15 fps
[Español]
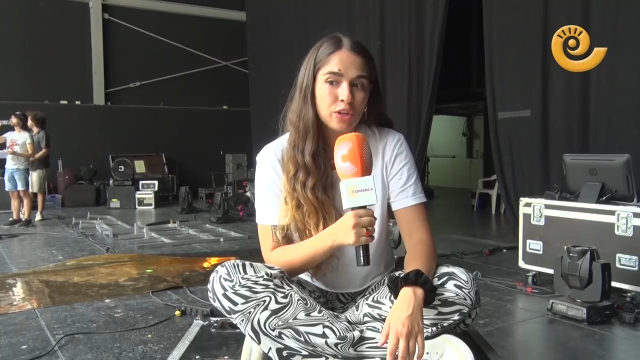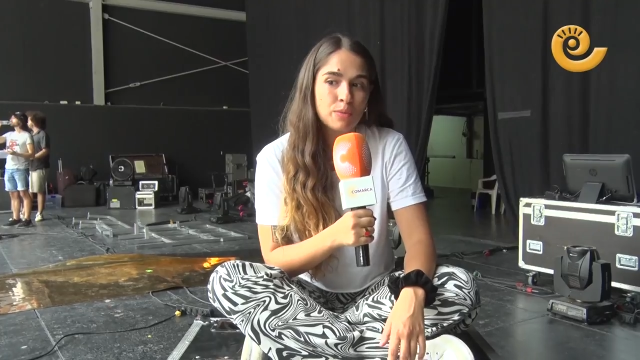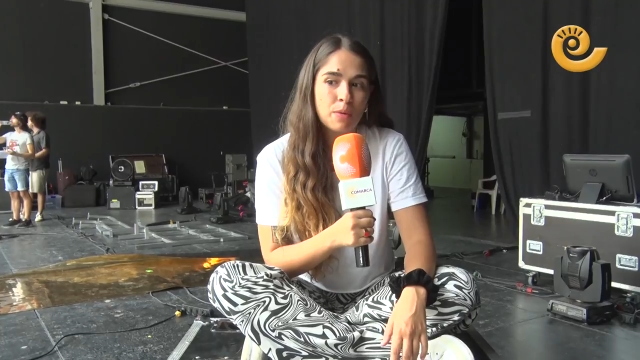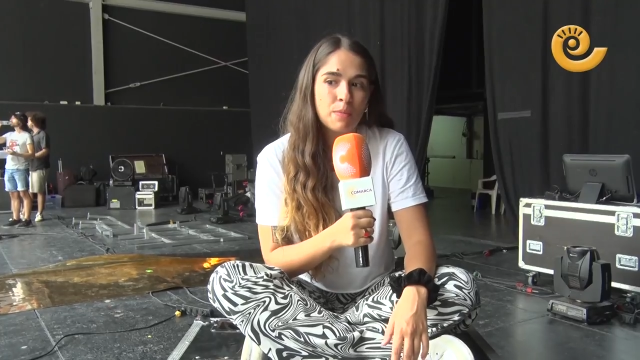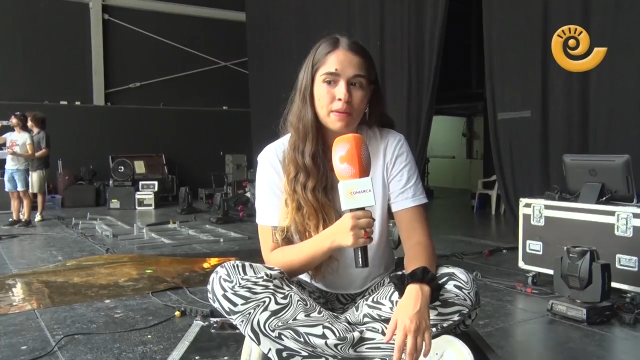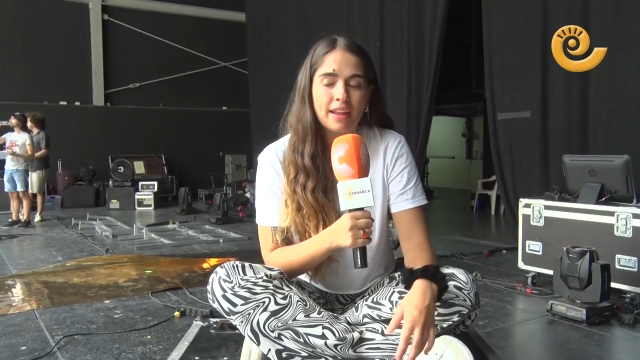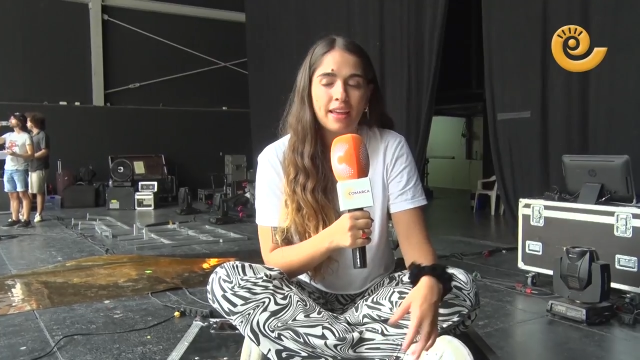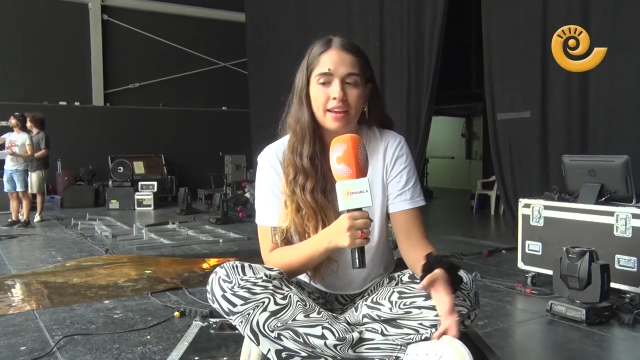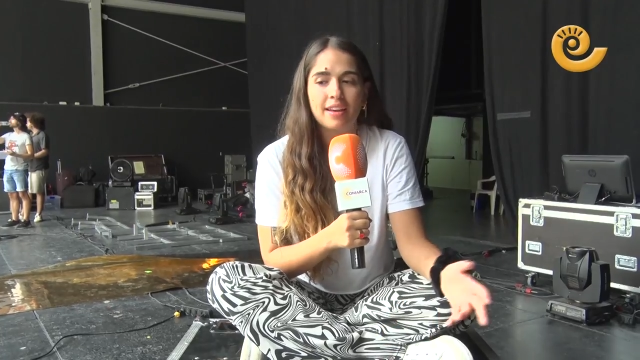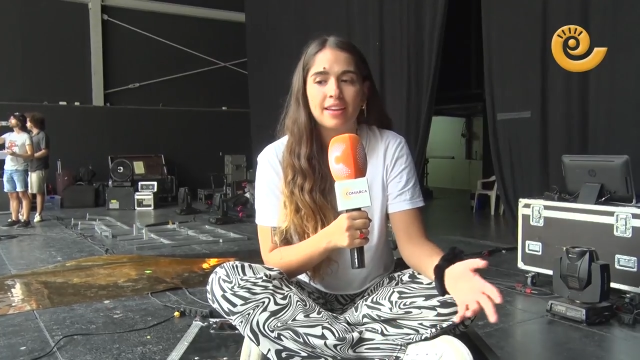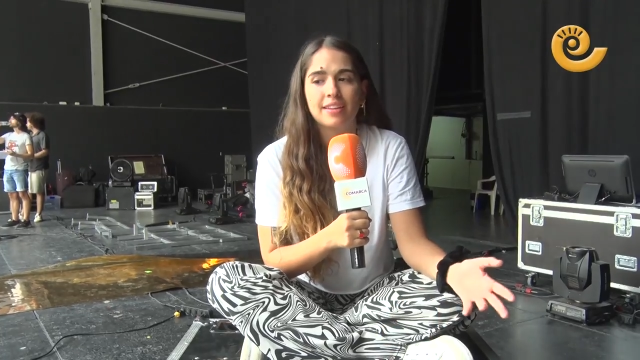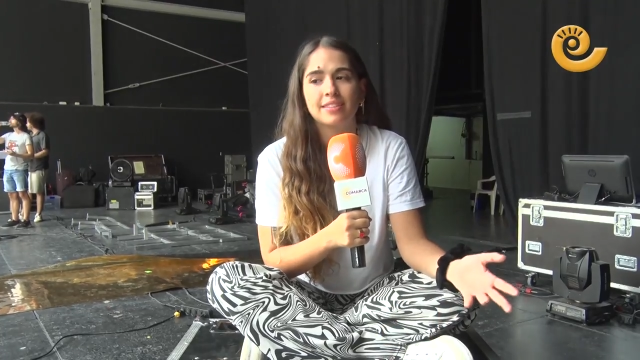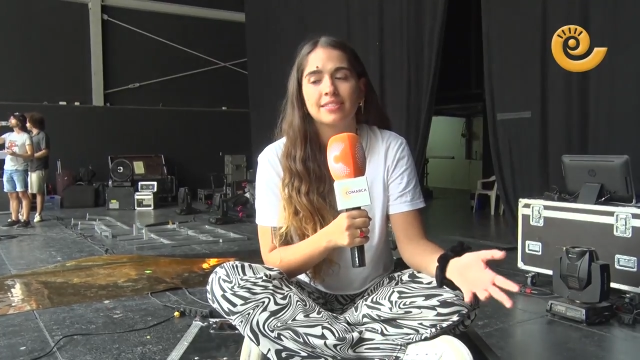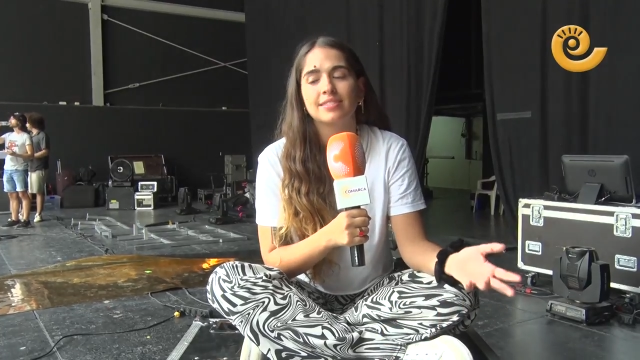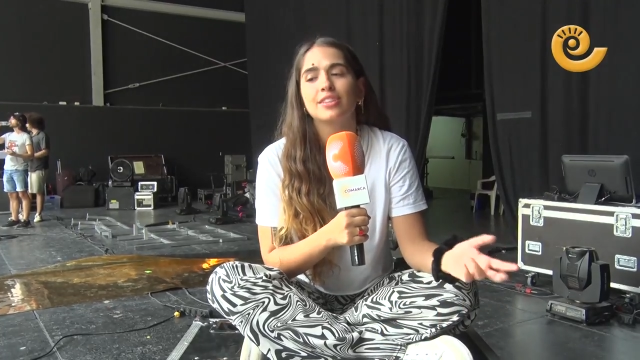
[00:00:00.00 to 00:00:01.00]
como
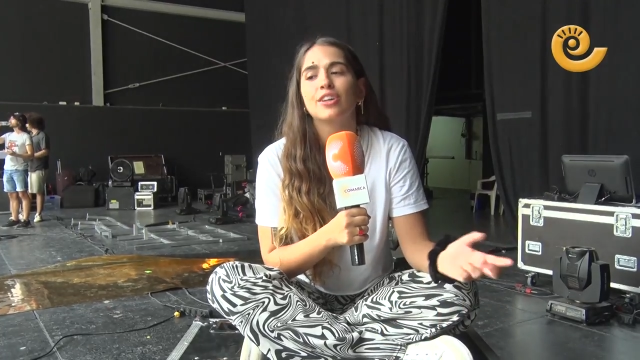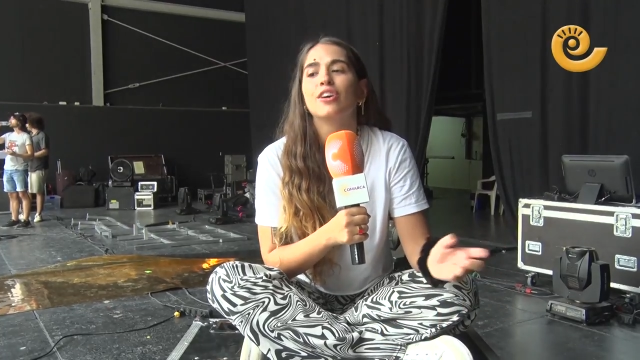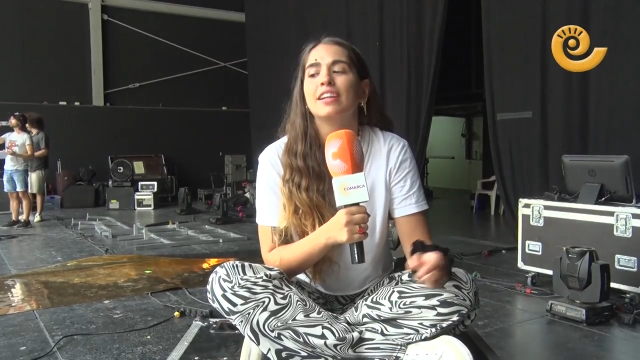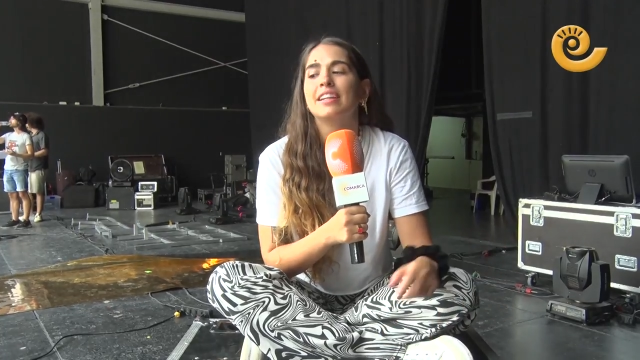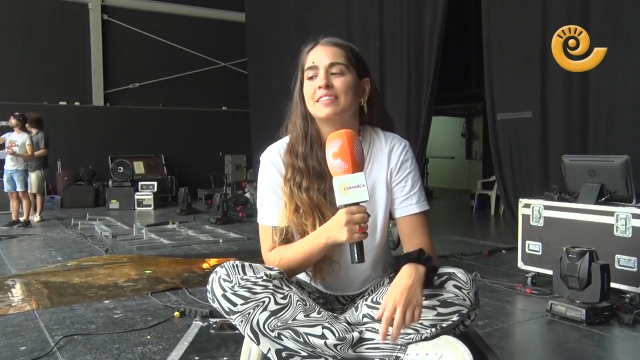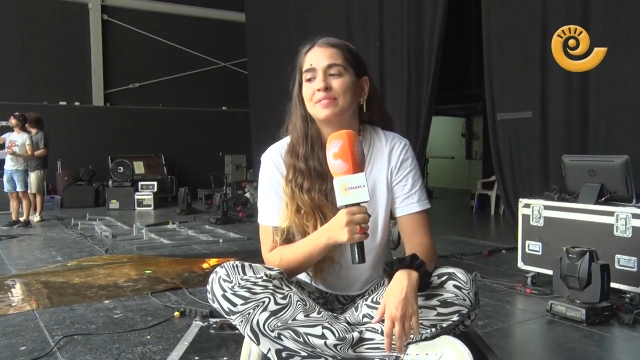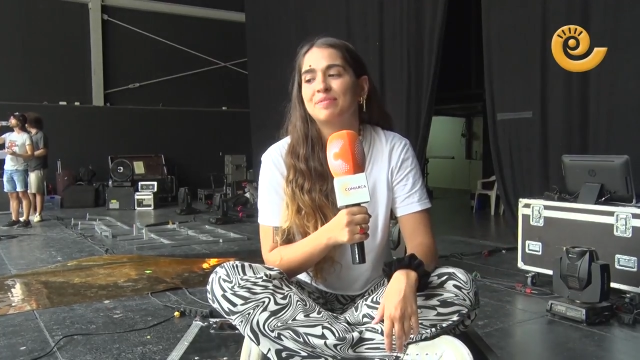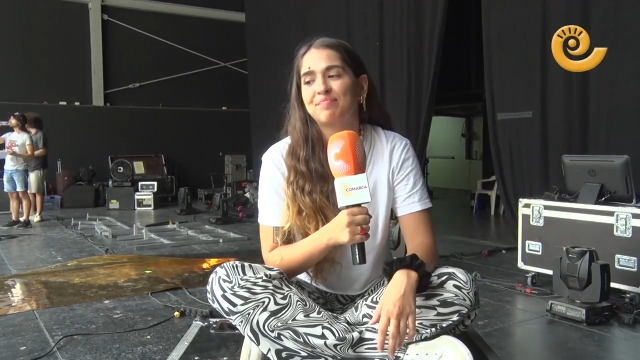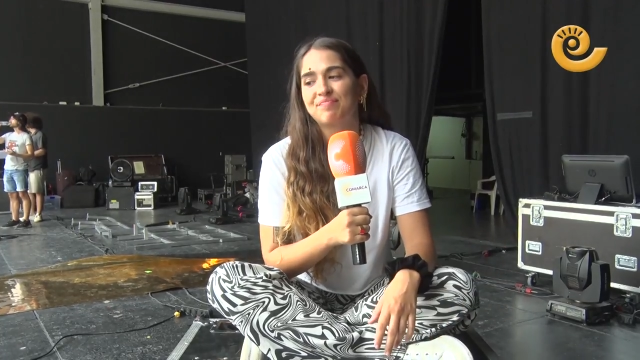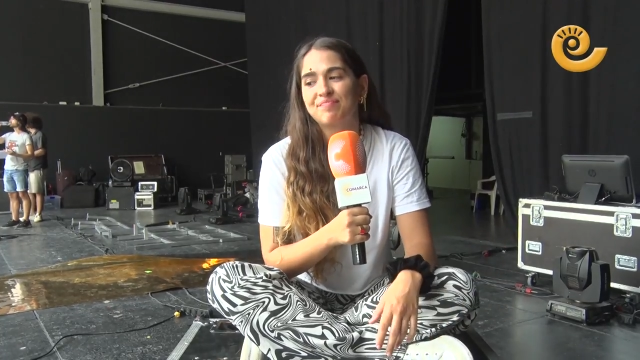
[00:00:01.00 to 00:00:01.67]
para, jolín,